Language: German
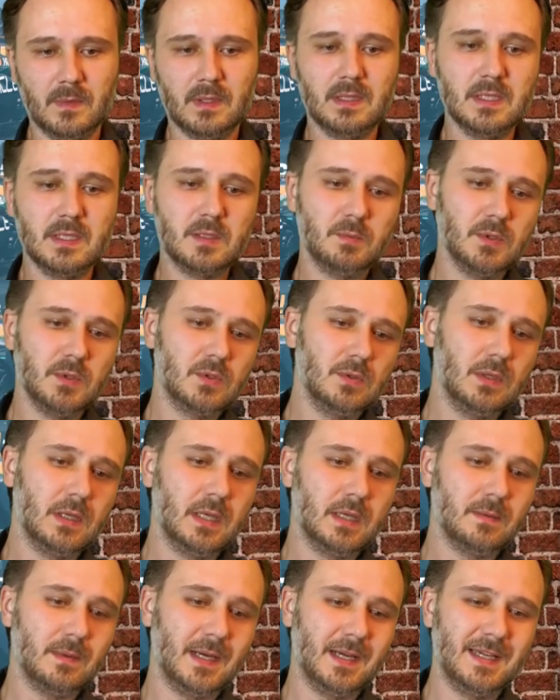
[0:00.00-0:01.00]

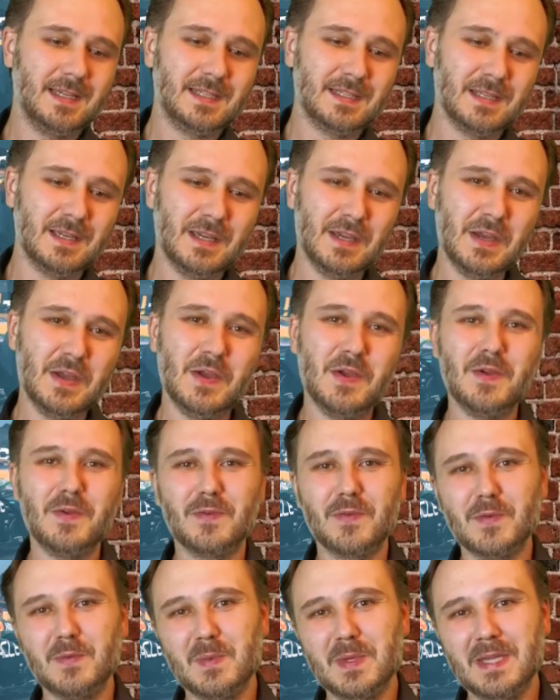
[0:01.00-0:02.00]
Diesbezüglich war es
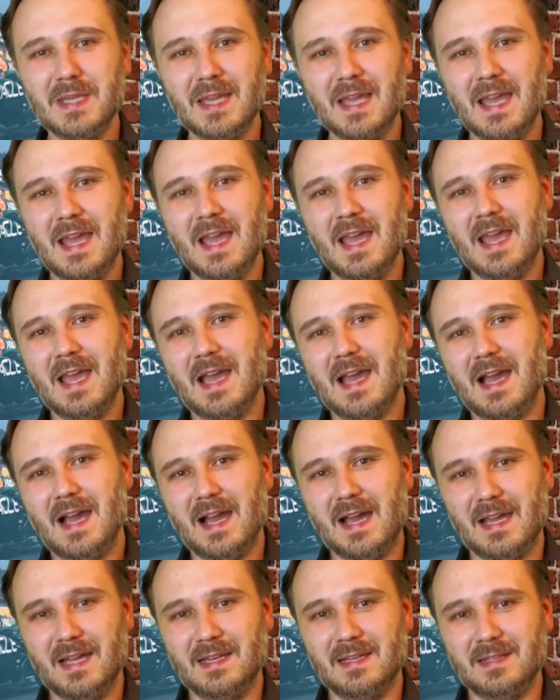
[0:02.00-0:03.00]
für mich
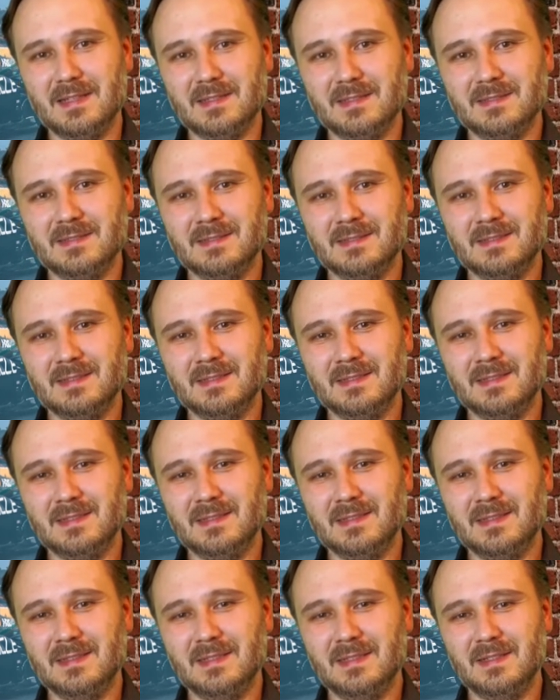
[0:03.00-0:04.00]
ein
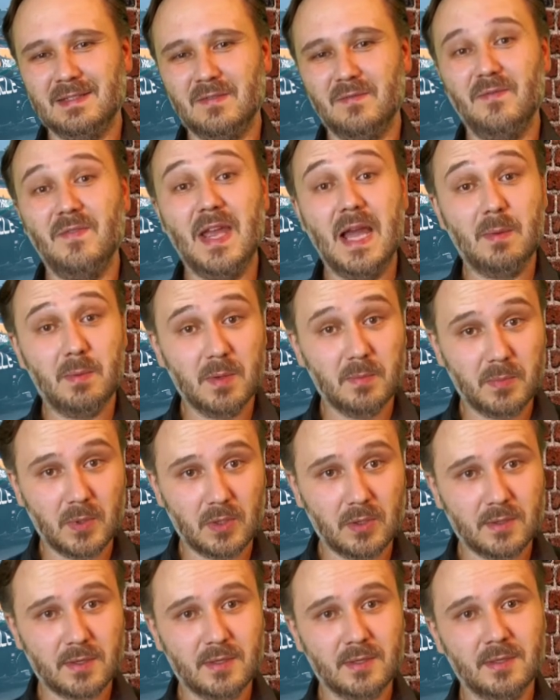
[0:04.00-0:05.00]

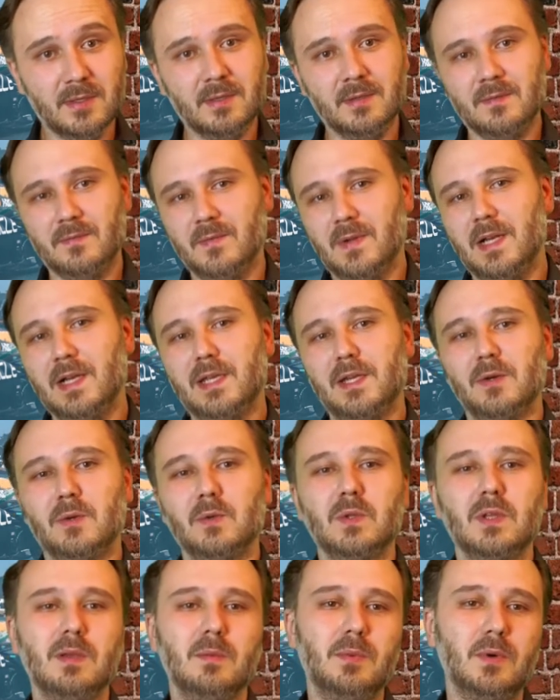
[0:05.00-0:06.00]
Werbeblock, welcher
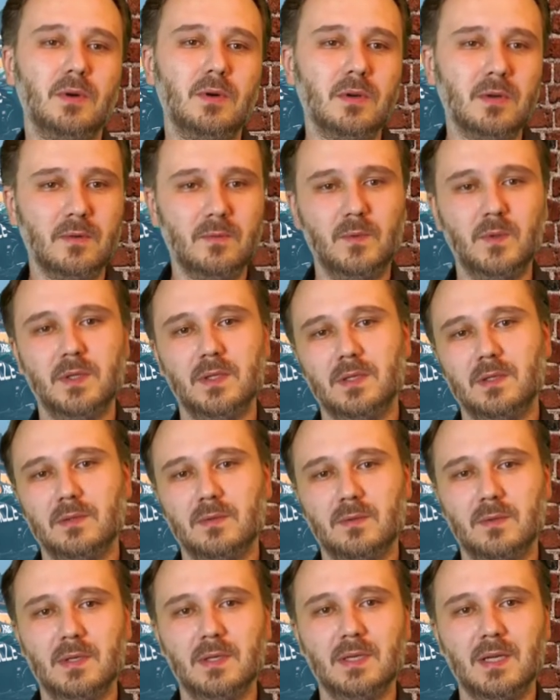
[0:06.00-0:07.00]
unterbrochen wurde
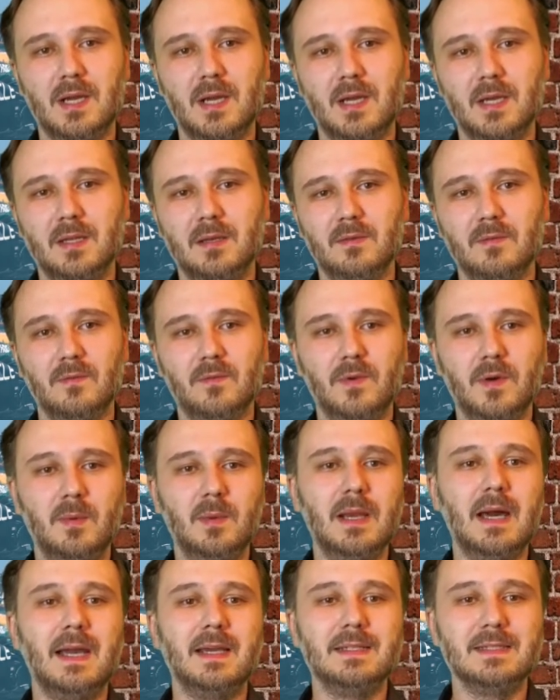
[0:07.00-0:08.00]
durch ein
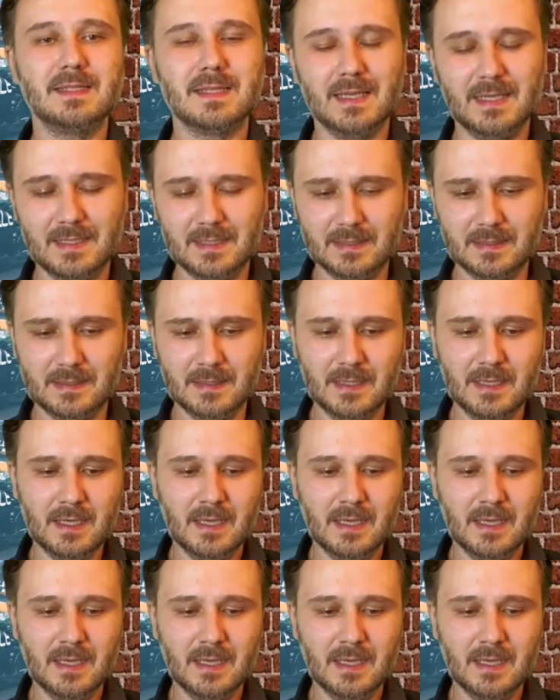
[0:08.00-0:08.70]
Formel 1 Rennen.